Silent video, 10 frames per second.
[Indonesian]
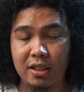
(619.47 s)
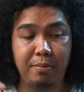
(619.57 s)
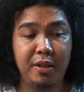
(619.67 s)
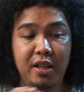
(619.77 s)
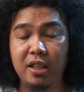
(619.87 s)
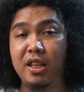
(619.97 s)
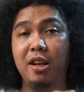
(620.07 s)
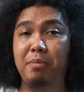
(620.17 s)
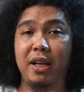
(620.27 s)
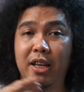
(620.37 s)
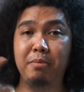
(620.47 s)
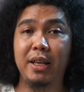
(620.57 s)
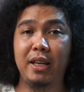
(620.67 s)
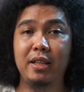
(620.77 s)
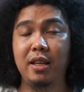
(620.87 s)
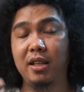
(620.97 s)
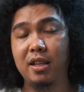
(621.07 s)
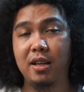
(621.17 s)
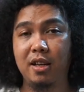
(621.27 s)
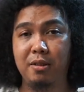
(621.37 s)
tapi dia tinggal plug and play ya jadi
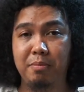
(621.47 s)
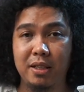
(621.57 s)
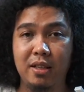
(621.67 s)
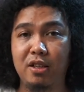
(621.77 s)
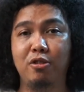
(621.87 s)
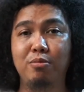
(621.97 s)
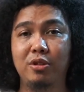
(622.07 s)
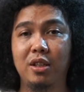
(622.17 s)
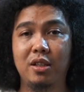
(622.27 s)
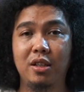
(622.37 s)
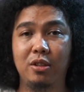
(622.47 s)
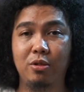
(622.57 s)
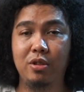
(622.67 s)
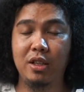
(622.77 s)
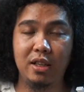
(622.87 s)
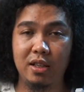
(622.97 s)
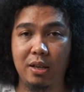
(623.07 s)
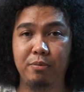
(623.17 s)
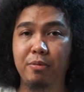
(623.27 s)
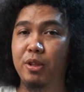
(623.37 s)
ketika kalian pasang di komputer atau di
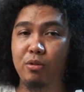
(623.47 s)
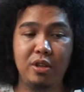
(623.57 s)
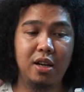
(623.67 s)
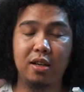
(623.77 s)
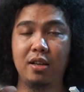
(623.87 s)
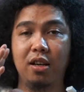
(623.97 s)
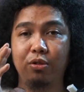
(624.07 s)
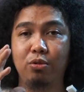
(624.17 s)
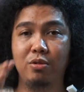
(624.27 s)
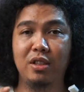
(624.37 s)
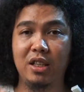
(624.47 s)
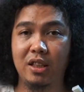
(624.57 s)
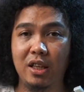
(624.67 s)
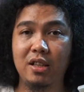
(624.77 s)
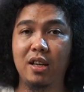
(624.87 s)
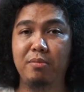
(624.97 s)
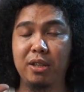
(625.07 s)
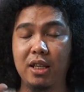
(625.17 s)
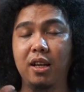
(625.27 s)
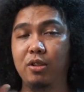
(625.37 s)
laptop itu dia akan langsung ngedetect dan
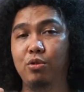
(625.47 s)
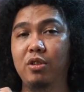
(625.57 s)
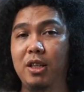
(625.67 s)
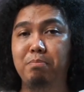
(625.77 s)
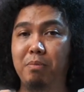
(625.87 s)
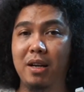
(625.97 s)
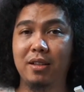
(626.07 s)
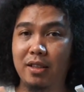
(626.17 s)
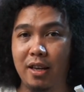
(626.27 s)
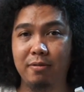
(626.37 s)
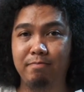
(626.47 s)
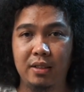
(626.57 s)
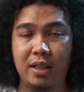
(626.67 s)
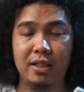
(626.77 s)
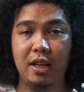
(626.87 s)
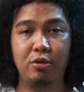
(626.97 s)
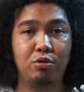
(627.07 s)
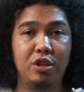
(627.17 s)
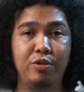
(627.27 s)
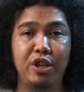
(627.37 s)
bisa langsung dipakai Nah, selain
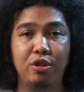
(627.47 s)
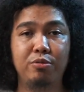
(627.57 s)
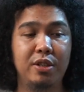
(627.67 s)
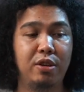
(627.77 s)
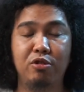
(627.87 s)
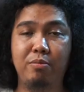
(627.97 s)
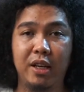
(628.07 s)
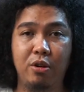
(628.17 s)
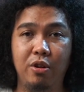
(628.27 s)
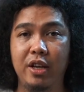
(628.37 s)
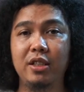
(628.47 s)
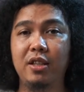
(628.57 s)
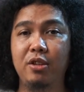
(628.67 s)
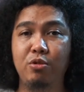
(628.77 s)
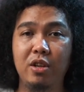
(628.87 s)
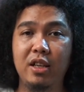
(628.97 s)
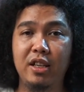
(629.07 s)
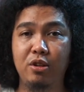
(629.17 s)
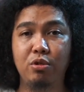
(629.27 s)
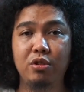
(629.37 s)
untuk di Windows, bisa untuk Mac OS dan juga
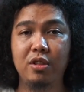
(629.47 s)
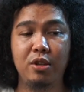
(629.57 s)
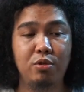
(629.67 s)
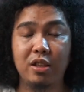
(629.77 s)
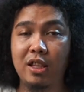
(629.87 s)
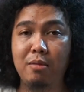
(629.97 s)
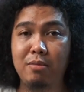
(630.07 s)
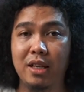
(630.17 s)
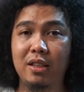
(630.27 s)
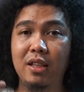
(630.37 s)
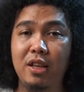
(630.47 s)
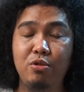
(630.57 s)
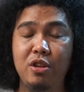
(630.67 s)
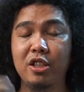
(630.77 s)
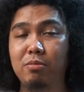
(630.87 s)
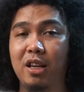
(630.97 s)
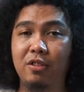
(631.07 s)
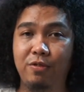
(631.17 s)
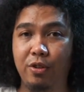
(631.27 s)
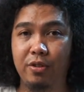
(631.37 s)
Linux dan juga tablet dan juga
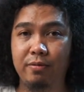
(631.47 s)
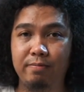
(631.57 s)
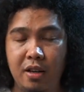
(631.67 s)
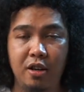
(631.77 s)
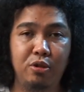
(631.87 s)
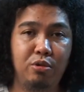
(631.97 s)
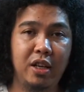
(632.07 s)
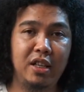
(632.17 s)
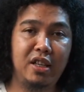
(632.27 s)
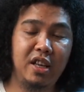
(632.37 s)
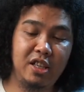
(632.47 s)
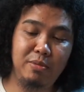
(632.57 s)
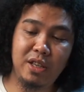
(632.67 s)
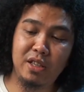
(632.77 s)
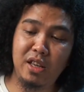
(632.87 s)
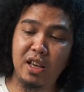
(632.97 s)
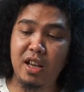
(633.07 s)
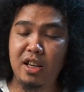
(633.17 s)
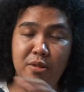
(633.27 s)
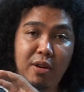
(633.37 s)
smartphone. Kalau untuk LED RGB-nya sendiri
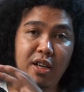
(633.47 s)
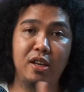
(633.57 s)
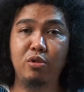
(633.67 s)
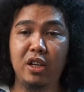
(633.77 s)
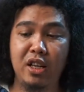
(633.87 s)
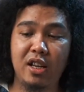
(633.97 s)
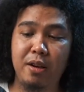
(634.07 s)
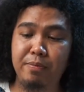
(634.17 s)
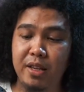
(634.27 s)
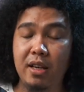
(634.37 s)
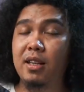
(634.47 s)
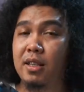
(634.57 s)
ada di bagian luar earcupnya.